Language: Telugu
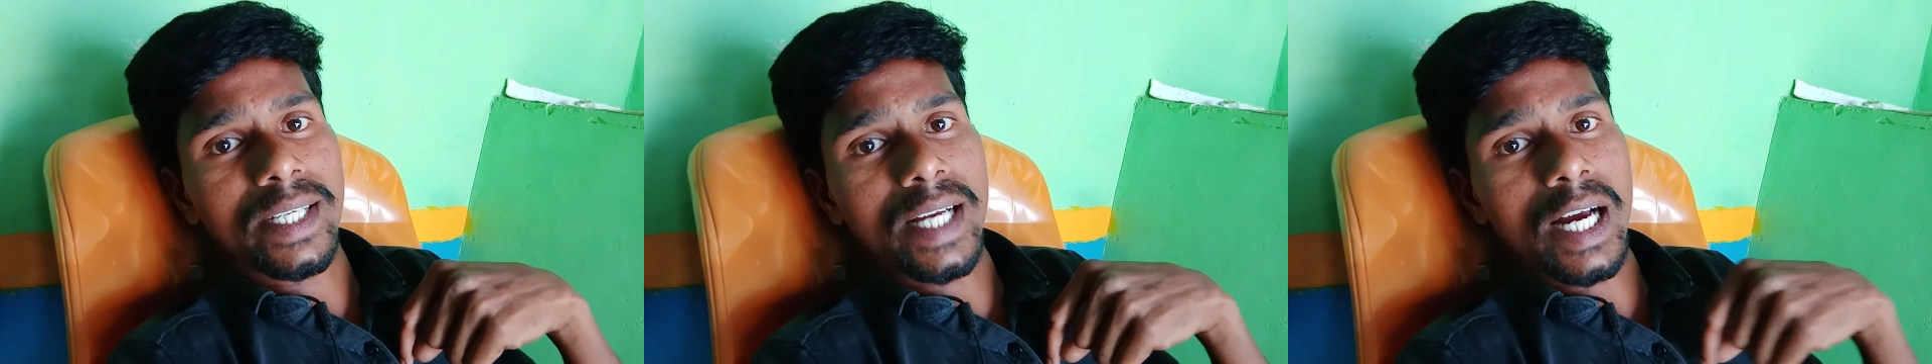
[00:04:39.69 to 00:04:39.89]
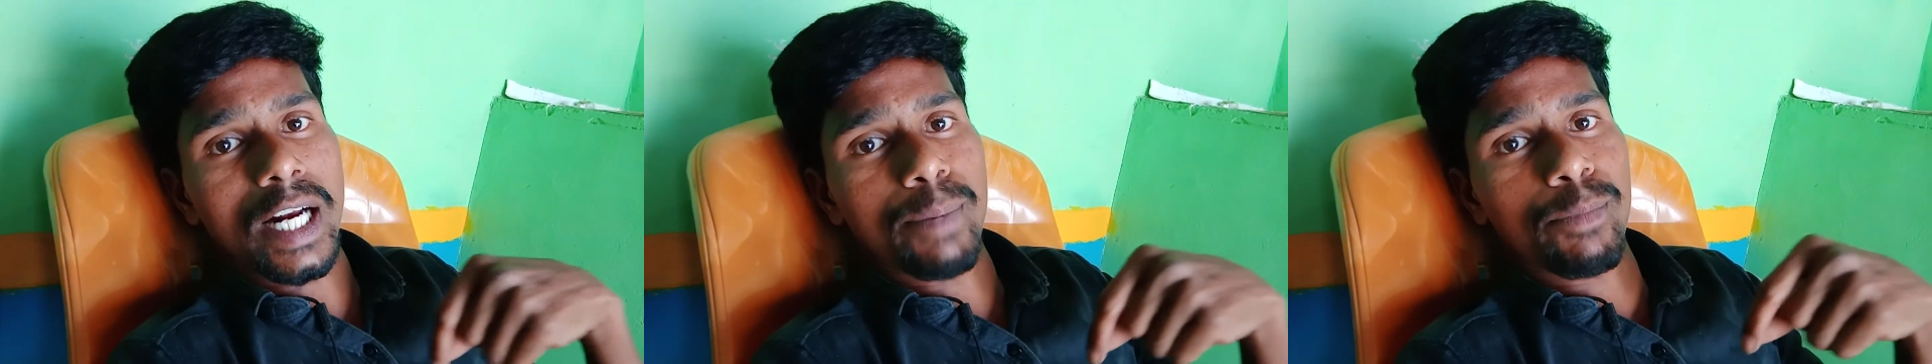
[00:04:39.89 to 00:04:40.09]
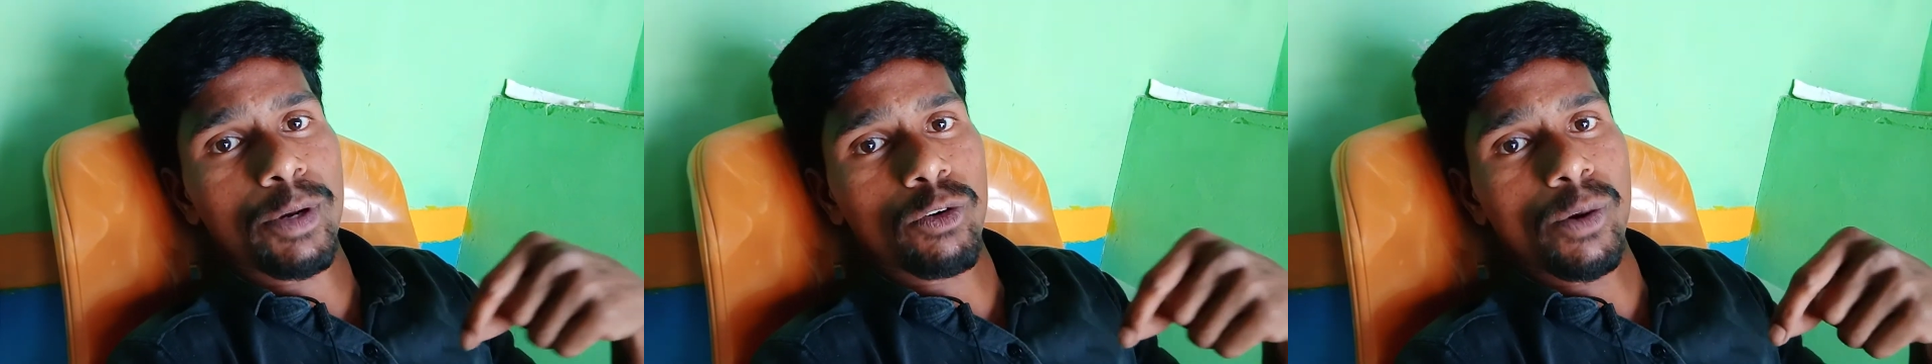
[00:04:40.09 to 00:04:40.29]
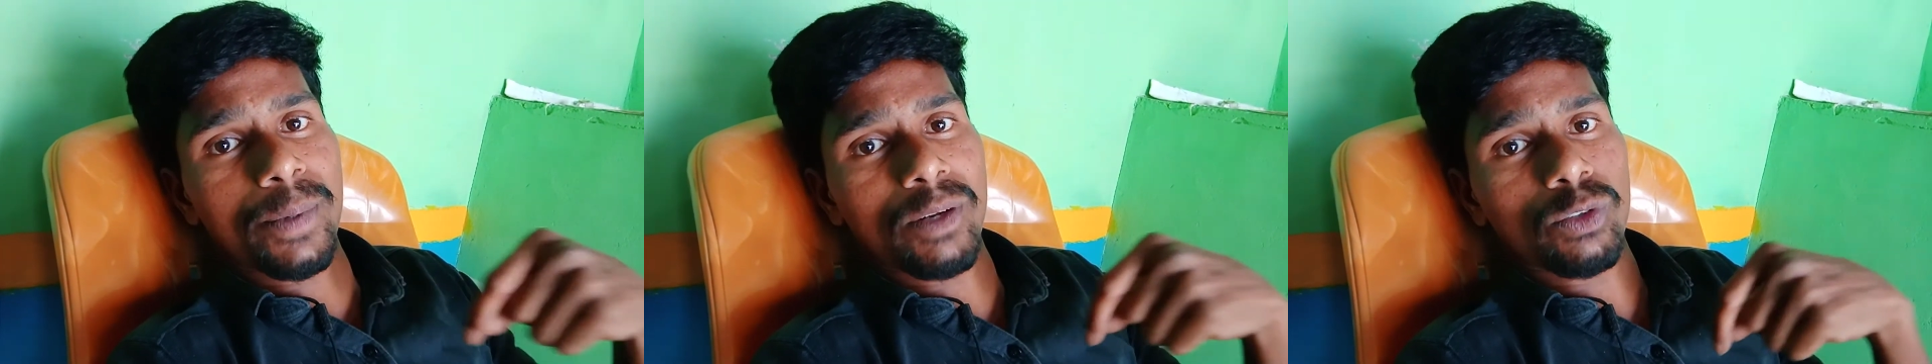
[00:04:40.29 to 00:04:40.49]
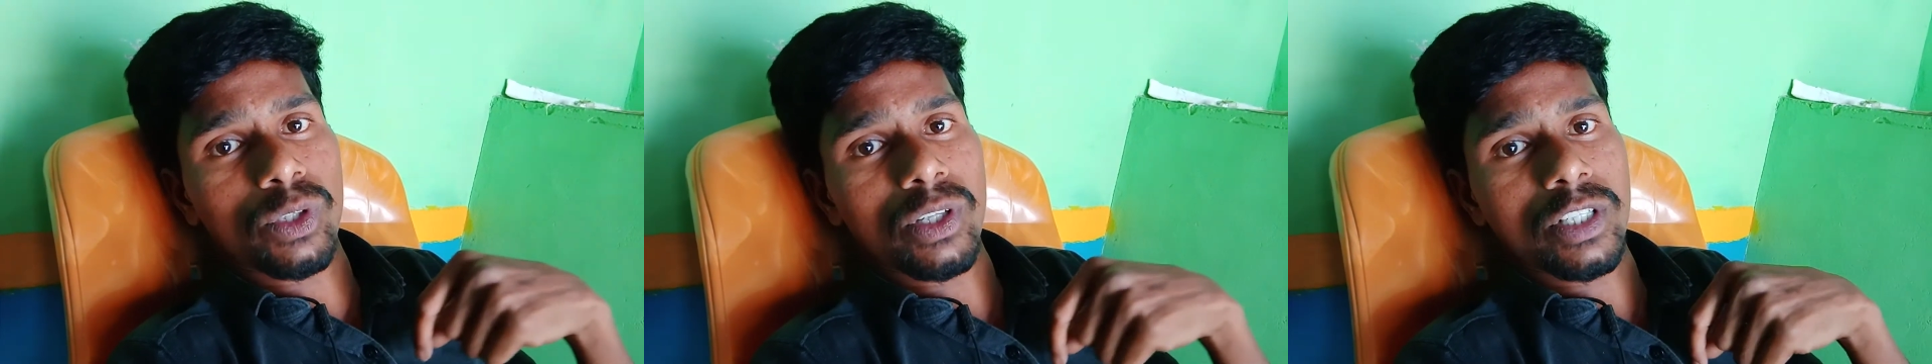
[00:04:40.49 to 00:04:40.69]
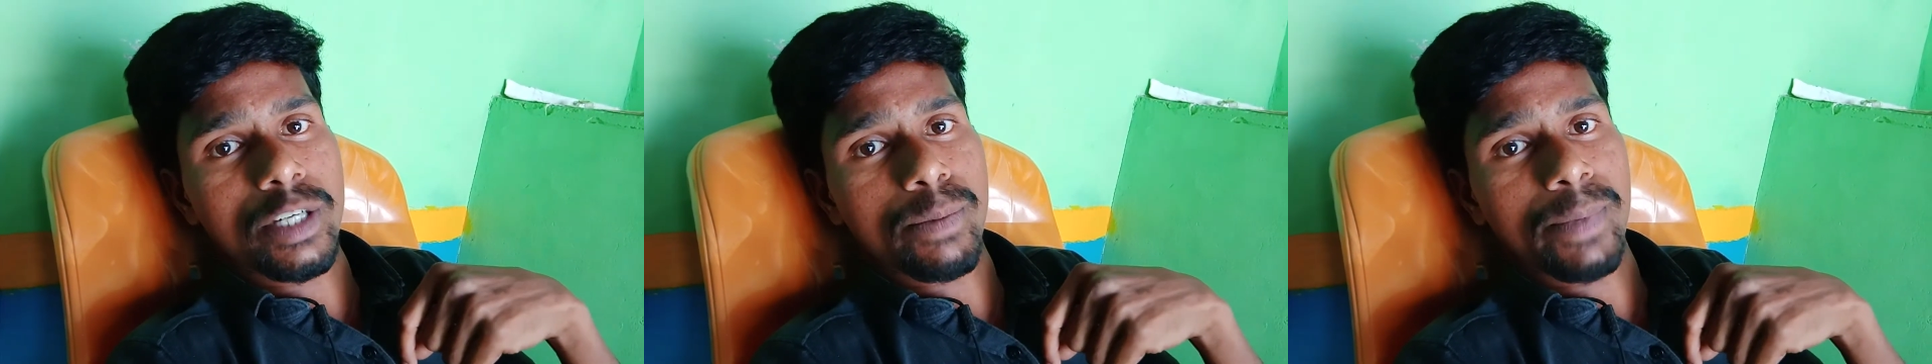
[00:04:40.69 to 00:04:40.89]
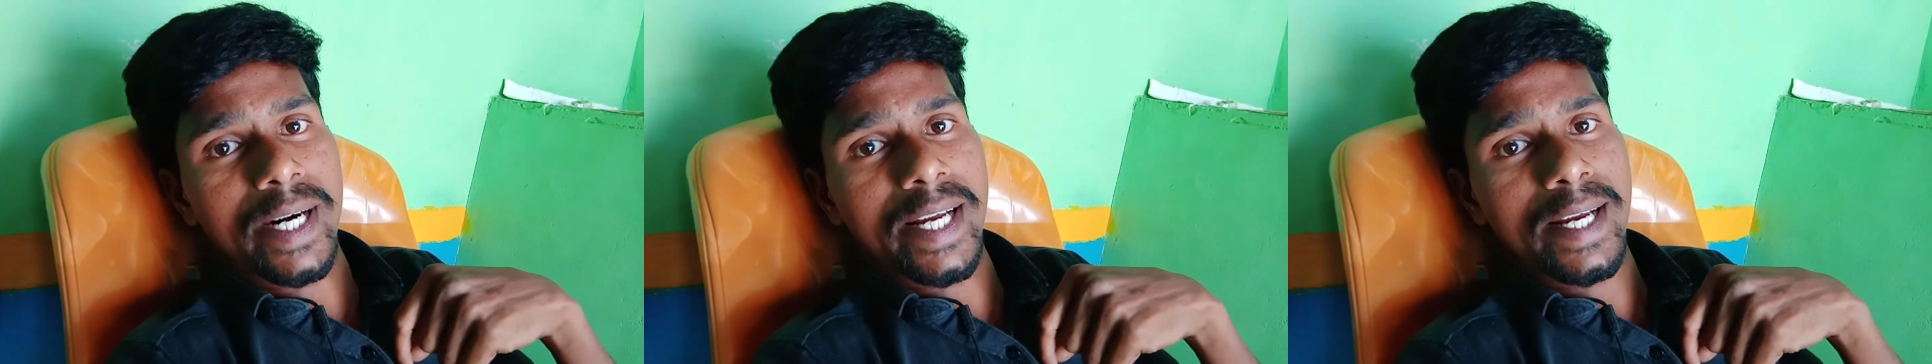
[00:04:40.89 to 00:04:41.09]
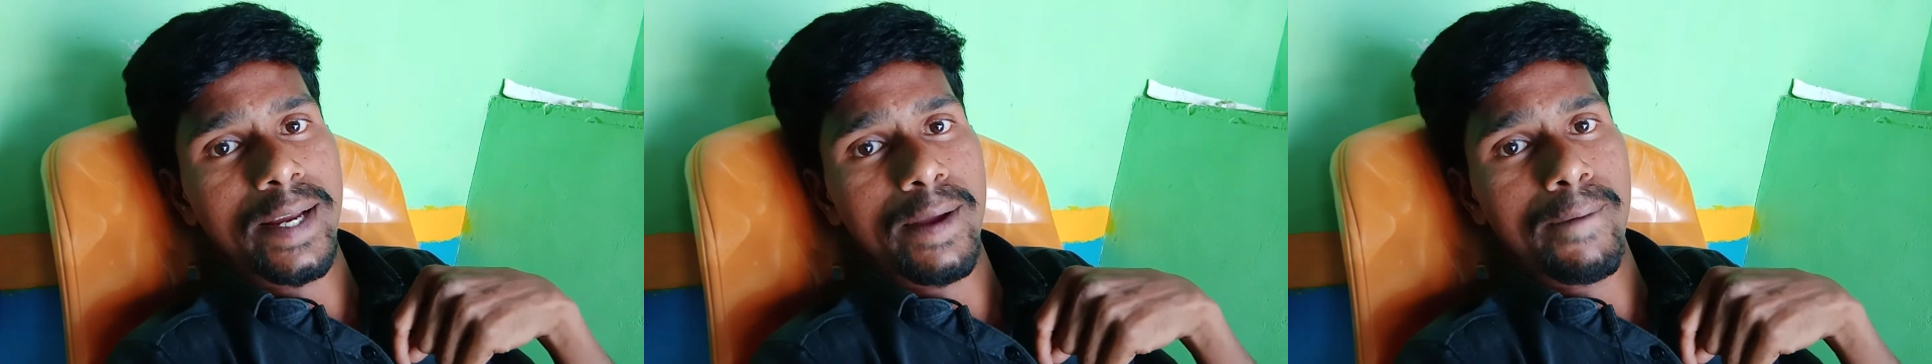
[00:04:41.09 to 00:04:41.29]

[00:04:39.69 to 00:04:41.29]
యా నెంబర్ ఓపెన్ అవుతుంది చెప్పండి